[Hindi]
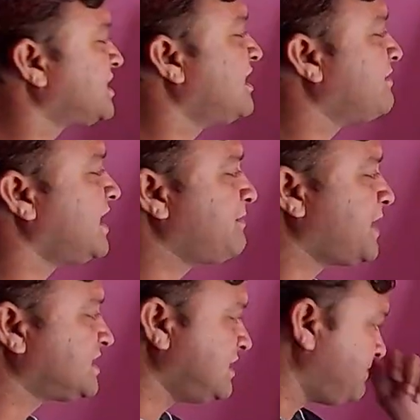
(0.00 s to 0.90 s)
प्रश्न हमारे
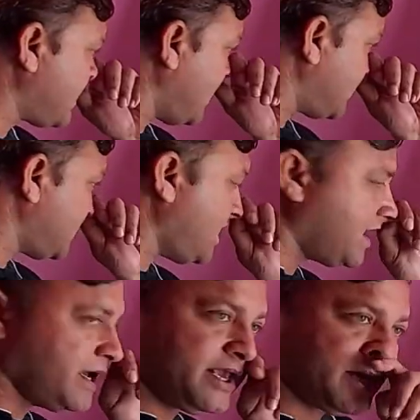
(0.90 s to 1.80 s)
पास इस प्रकार से
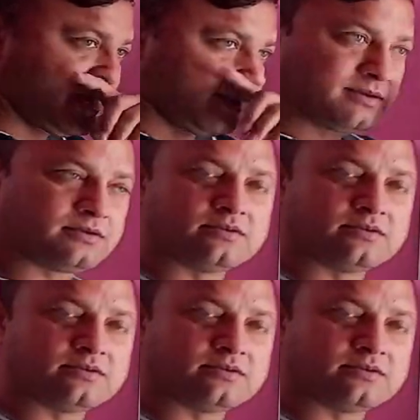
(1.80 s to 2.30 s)
आएंगे